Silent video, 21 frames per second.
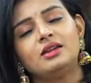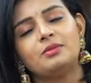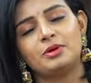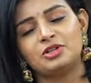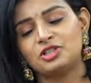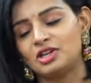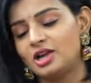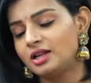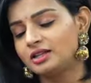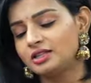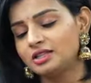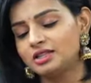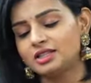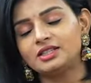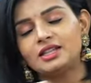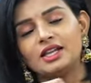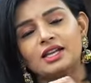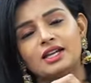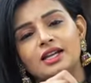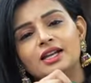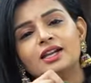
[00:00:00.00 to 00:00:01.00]
ప్రశాంతతకి
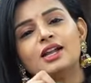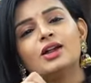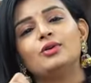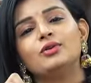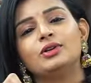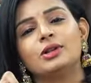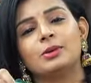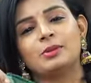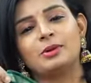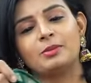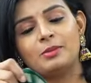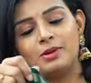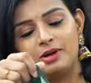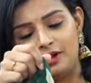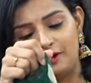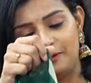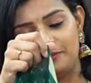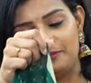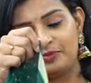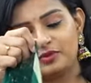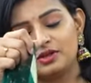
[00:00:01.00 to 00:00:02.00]
దగ్గరగా ఉంటామన్నమాట
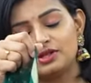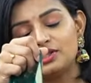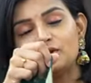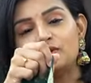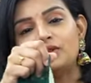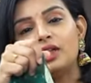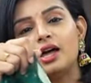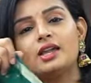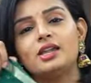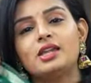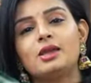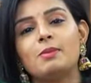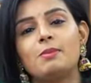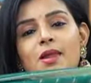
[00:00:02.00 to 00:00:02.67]
సో దానికి